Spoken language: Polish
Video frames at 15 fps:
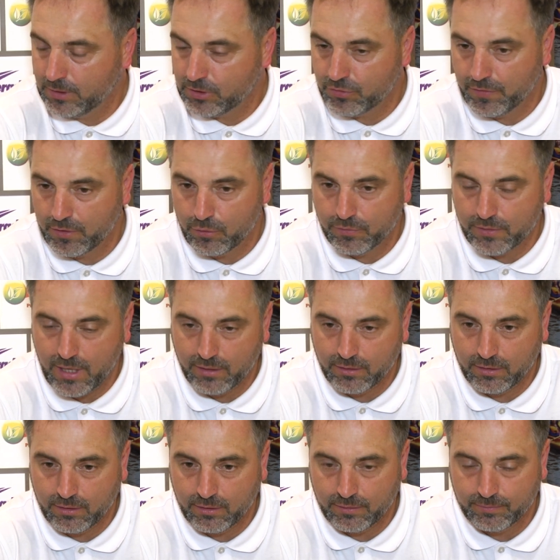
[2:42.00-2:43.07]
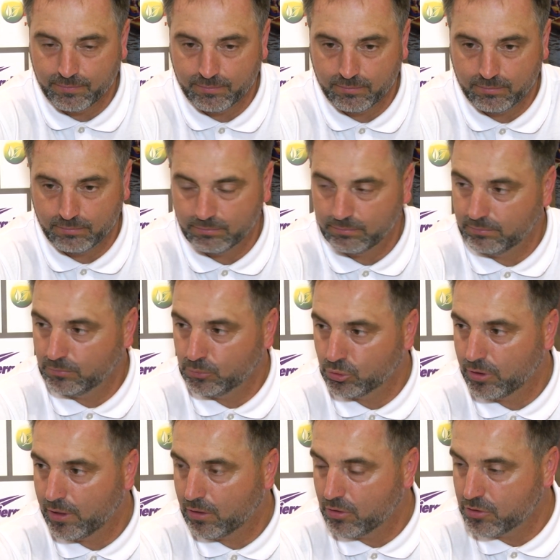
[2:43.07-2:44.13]
Mecz wyrównany,
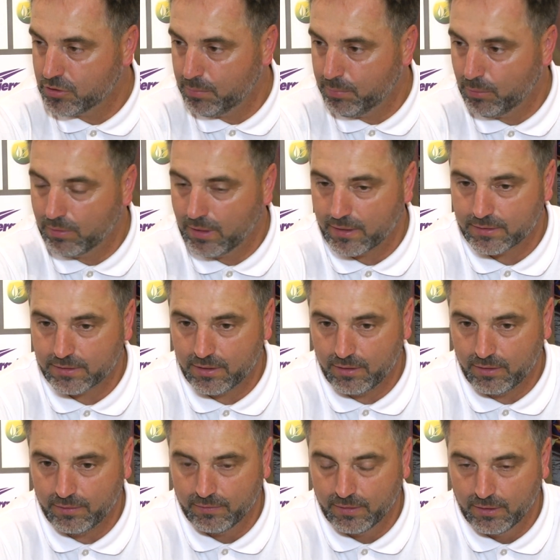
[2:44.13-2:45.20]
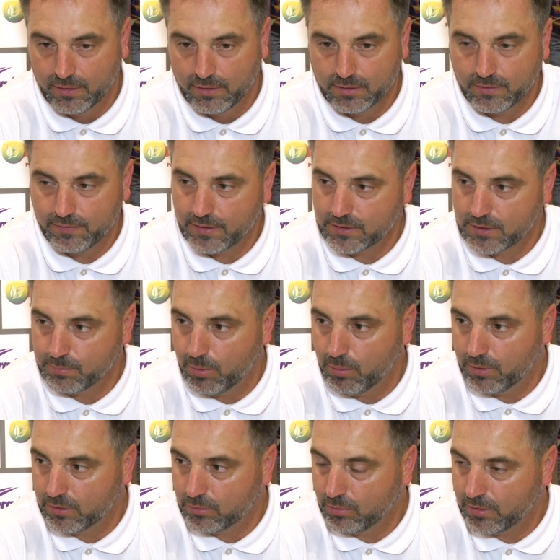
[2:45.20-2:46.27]
dużej jakości piłkarskiej dwa zespoły,
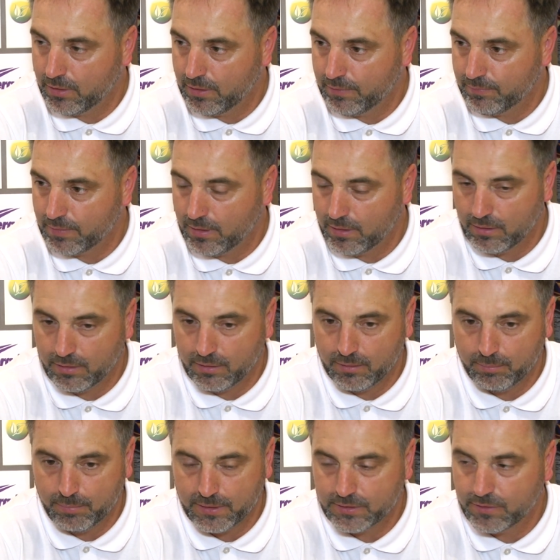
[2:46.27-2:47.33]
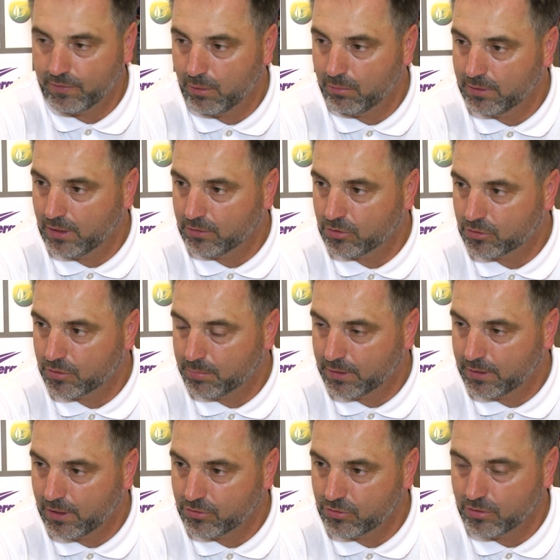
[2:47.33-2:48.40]
które y, pracowały na to, żeby
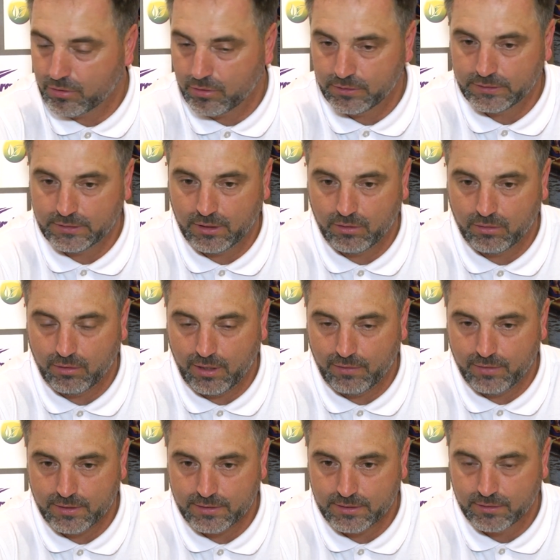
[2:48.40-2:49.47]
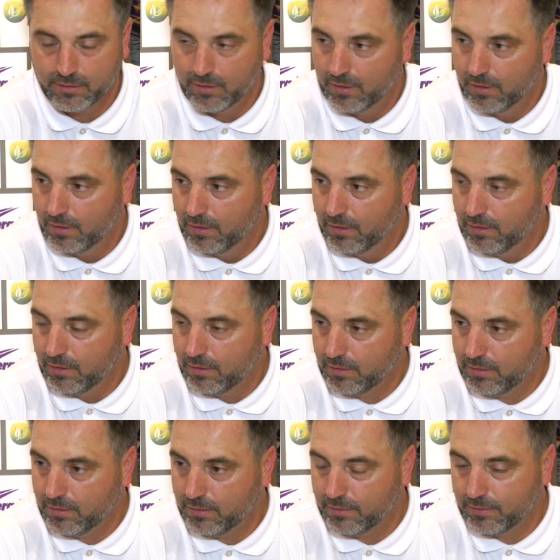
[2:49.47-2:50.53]
grać do końca o awans.
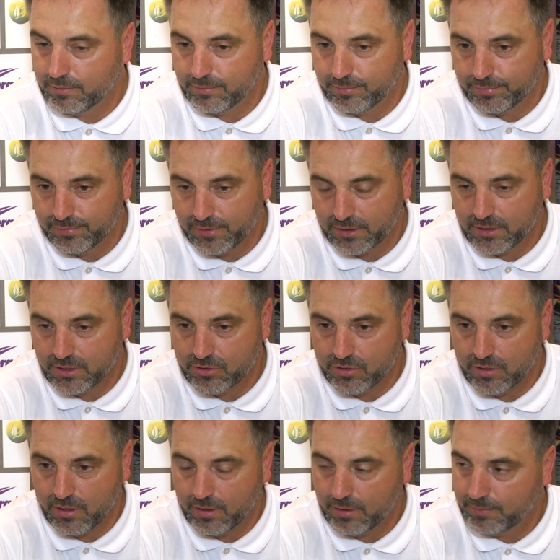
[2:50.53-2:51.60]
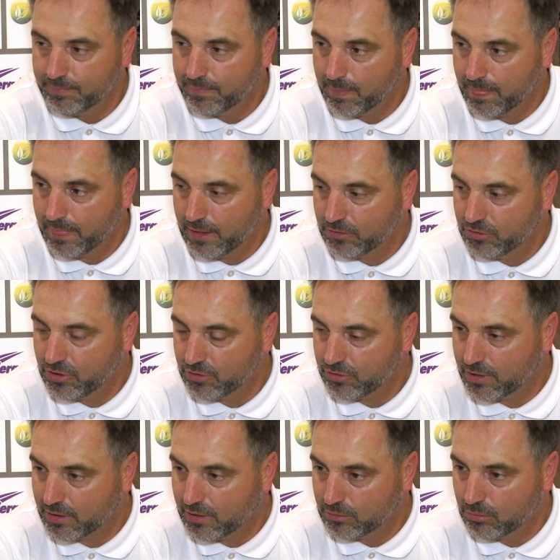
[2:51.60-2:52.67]
Y, faktycznie ten
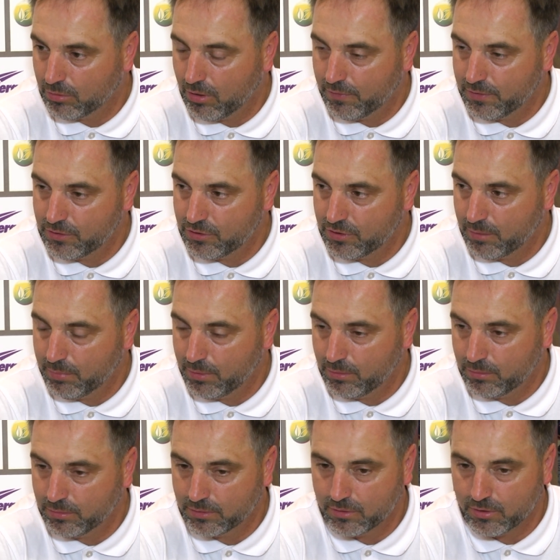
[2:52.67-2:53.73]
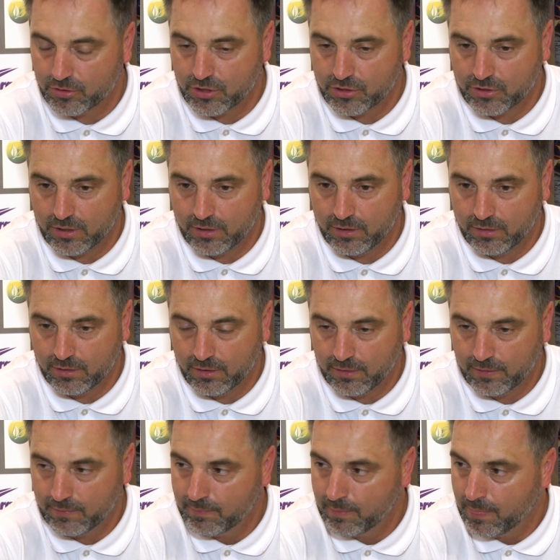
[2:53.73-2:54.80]
ciężar gatunkowy dzisiaj był troszeczkę inny,